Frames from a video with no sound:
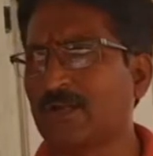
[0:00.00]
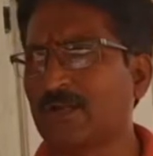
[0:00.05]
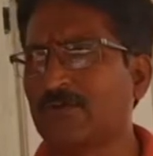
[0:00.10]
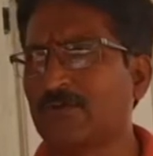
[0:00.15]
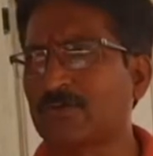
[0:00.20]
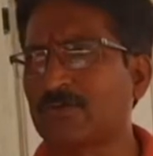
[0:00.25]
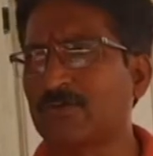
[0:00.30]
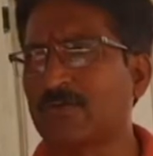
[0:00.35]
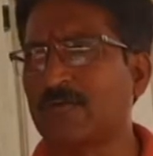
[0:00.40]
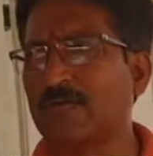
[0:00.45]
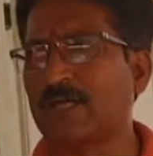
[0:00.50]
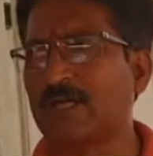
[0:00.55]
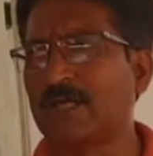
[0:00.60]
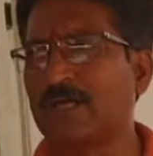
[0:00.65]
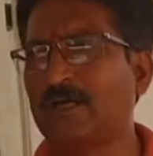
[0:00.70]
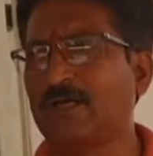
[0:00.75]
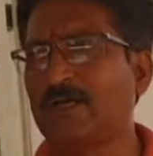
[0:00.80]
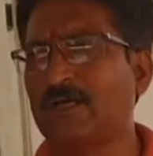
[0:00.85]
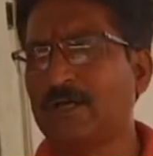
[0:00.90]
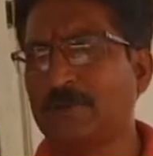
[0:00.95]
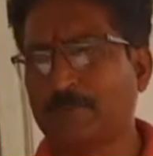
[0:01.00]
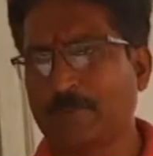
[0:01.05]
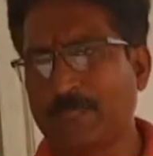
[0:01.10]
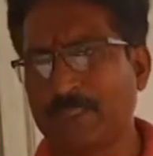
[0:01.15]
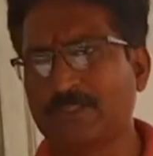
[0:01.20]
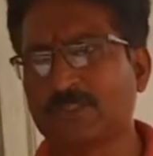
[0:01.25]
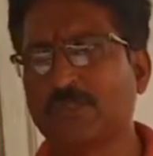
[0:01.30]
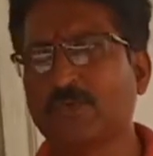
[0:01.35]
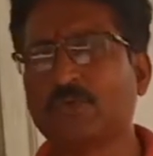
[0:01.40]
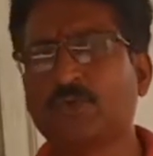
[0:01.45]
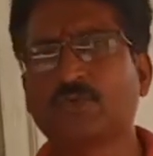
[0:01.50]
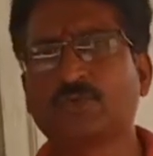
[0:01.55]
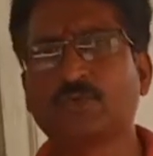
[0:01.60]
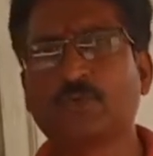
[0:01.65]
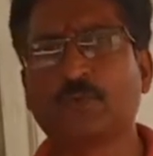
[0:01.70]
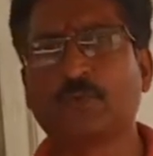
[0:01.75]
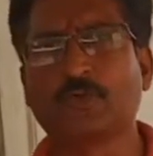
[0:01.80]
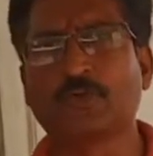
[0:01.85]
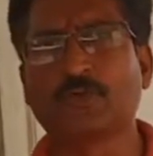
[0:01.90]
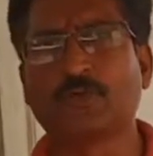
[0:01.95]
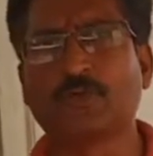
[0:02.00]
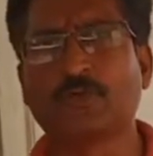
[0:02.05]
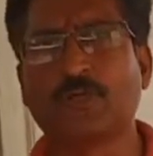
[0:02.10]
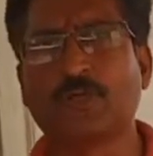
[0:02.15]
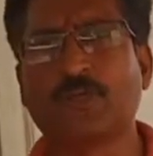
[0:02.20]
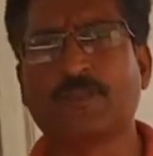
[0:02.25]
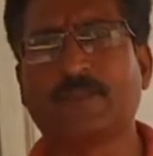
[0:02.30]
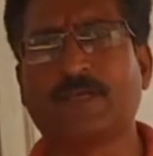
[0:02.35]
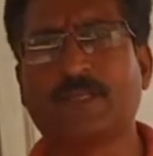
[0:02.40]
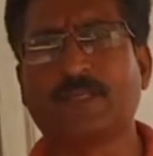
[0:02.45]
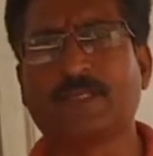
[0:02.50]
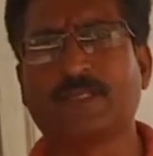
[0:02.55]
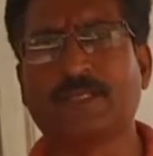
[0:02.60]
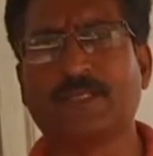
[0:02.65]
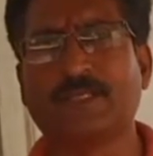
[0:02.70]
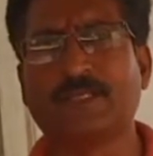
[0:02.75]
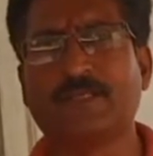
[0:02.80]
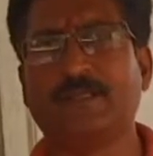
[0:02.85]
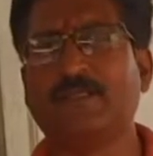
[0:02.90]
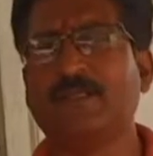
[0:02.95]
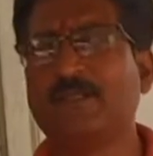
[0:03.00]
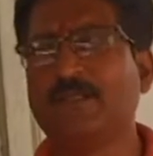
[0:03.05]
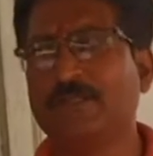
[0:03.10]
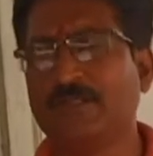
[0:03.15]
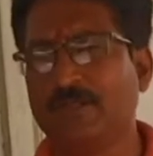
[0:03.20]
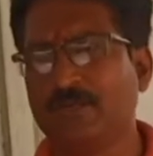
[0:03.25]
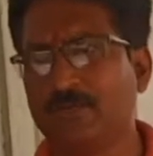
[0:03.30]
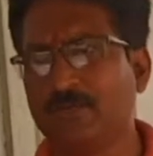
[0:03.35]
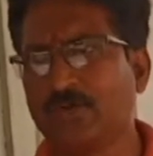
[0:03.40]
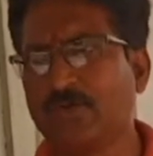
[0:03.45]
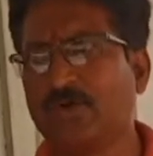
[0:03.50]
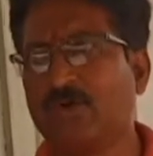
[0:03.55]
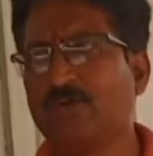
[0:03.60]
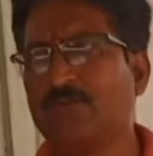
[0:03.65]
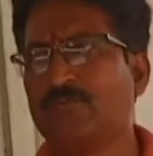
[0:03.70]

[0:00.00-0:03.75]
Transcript: రావటం వల్ల ప్రజలు వస్తూ పోతూ ఉండేదానికి ఎన్నో